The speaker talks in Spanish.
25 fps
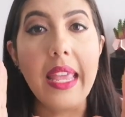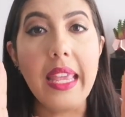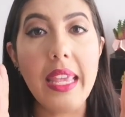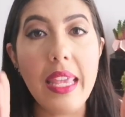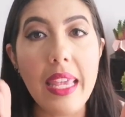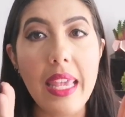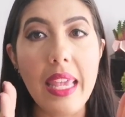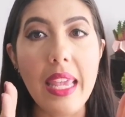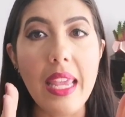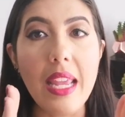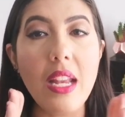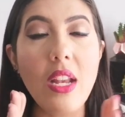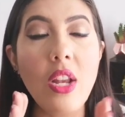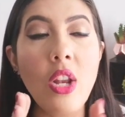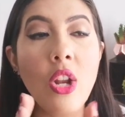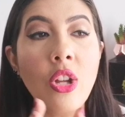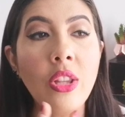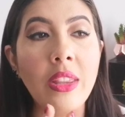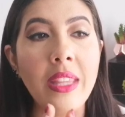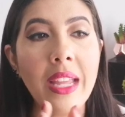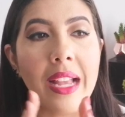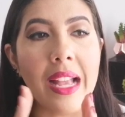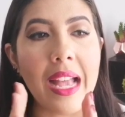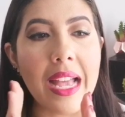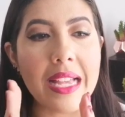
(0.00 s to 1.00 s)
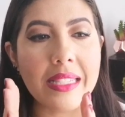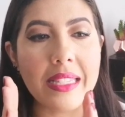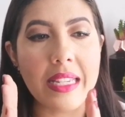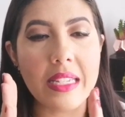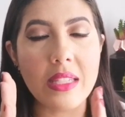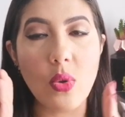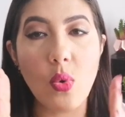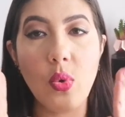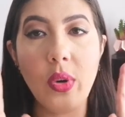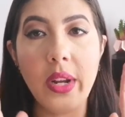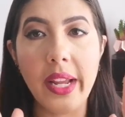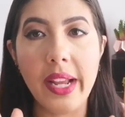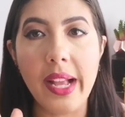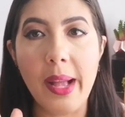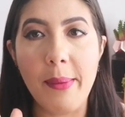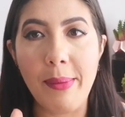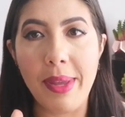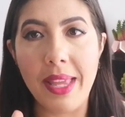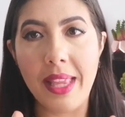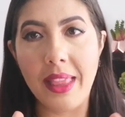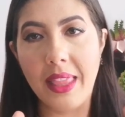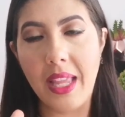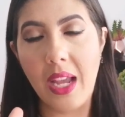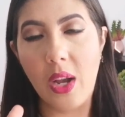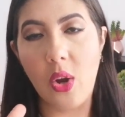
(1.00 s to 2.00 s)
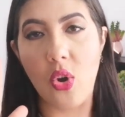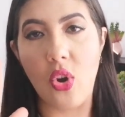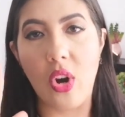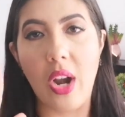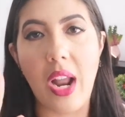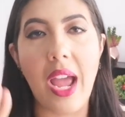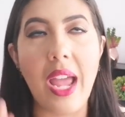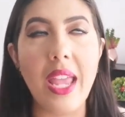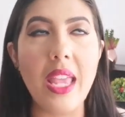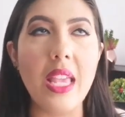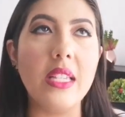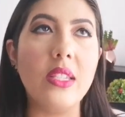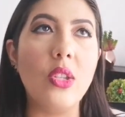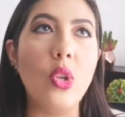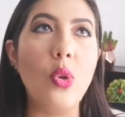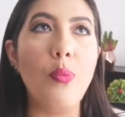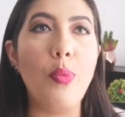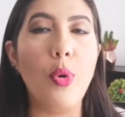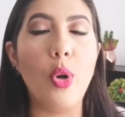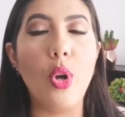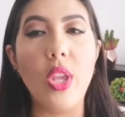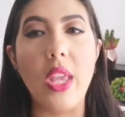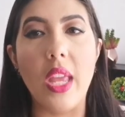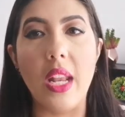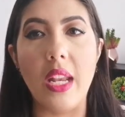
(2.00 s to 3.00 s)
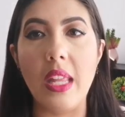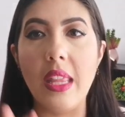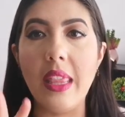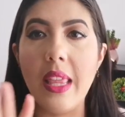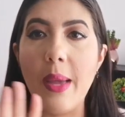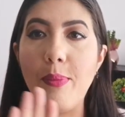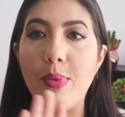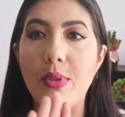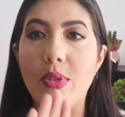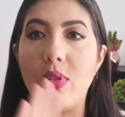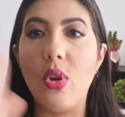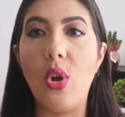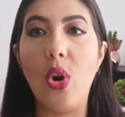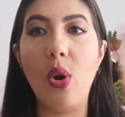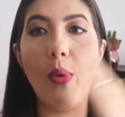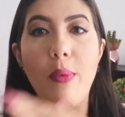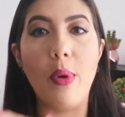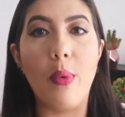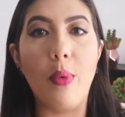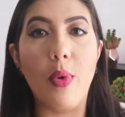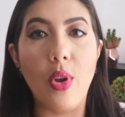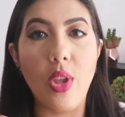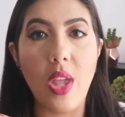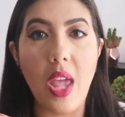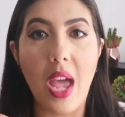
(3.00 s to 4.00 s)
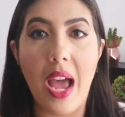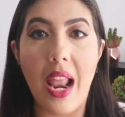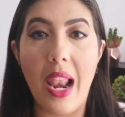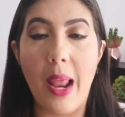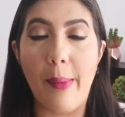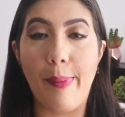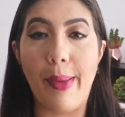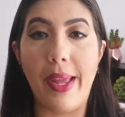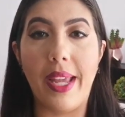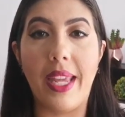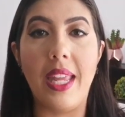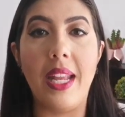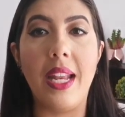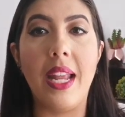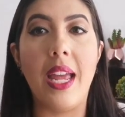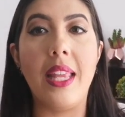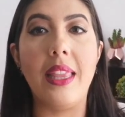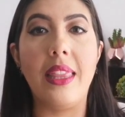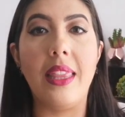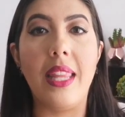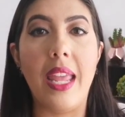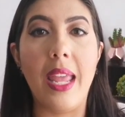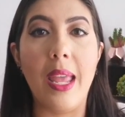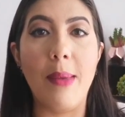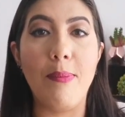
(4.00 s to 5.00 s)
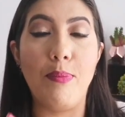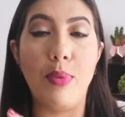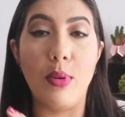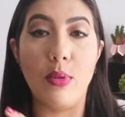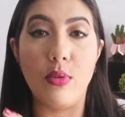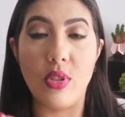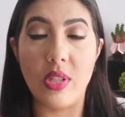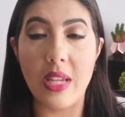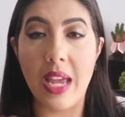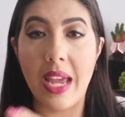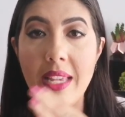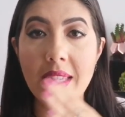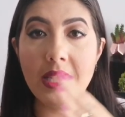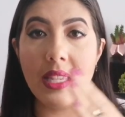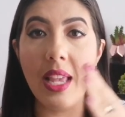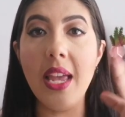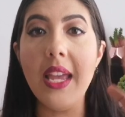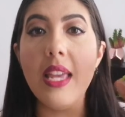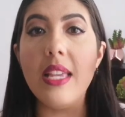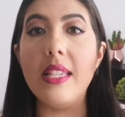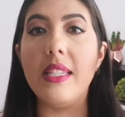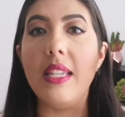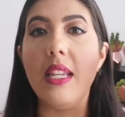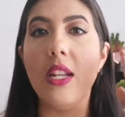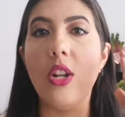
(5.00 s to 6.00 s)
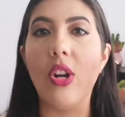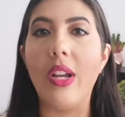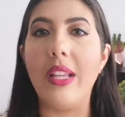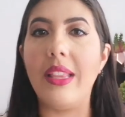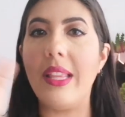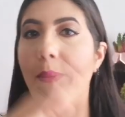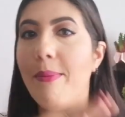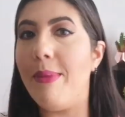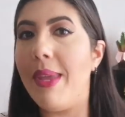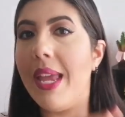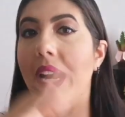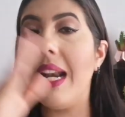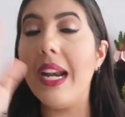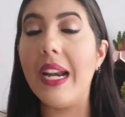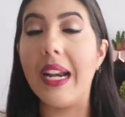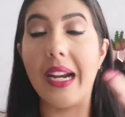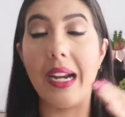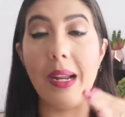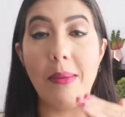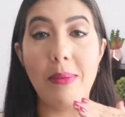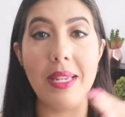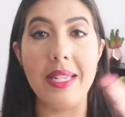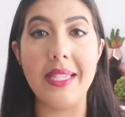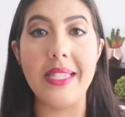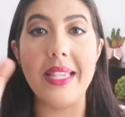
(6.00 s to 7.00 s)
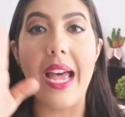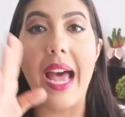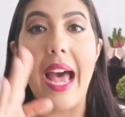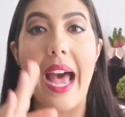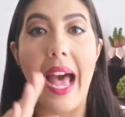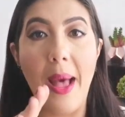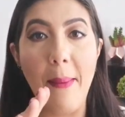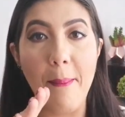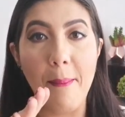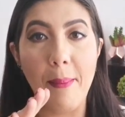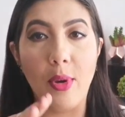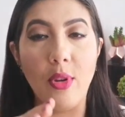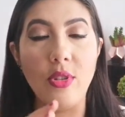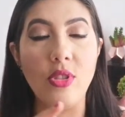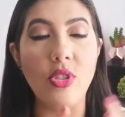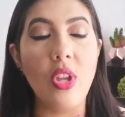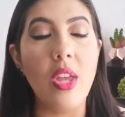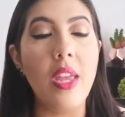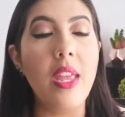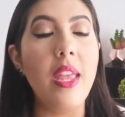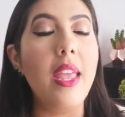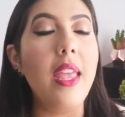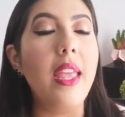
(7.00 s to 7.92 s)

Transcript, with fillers: Y no te cases únicamente con, ay, estoy un poco llenita, pues solo me voy a la página de Plus Size, sino que también revisa ambos.